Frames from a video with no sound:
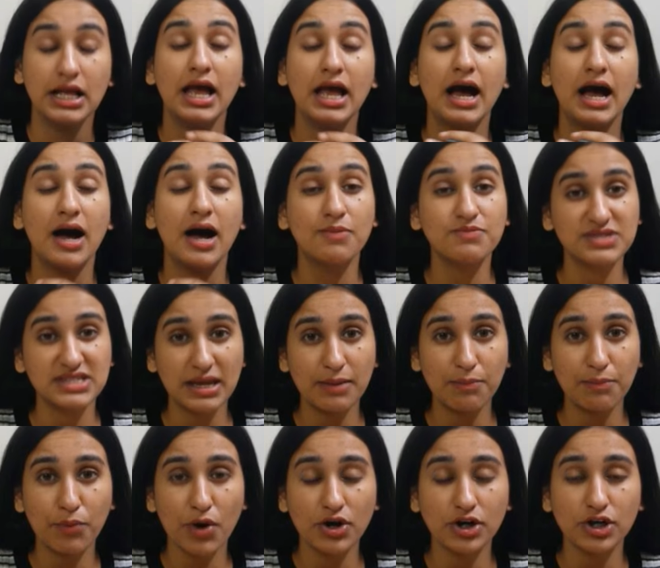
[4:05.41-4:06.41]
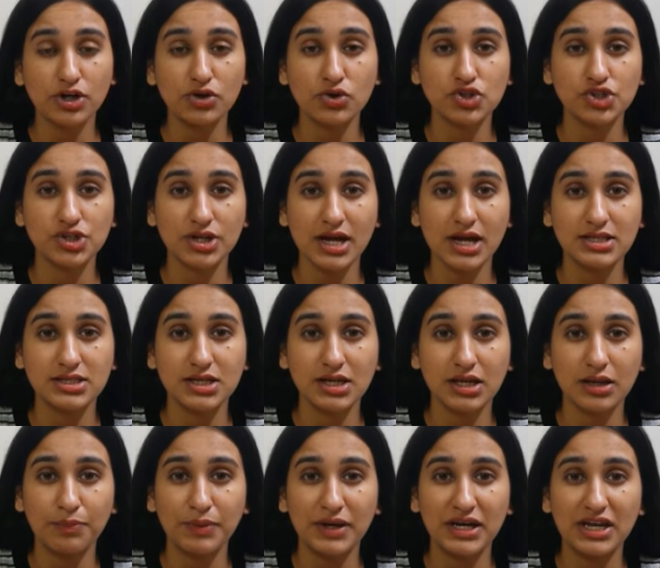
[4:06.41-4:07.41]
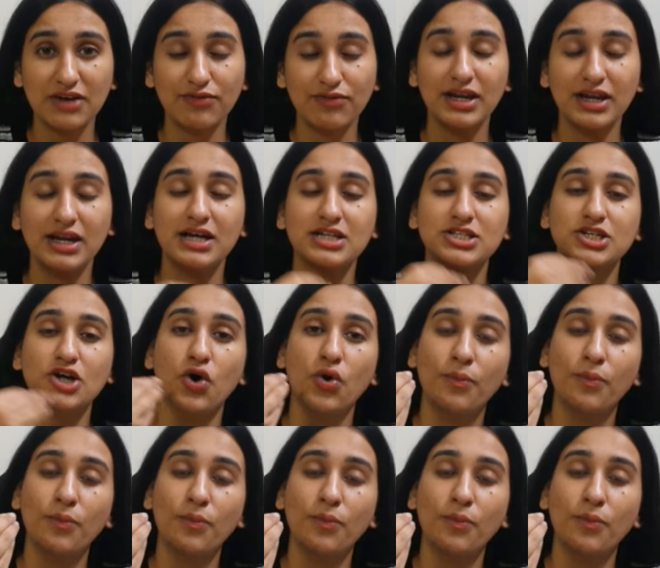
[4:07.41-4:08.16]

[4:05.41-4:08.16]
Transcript: हमसे इंपॉर्टेंट क्वेश्चन आंसर की पीडीएफ लेना चाहो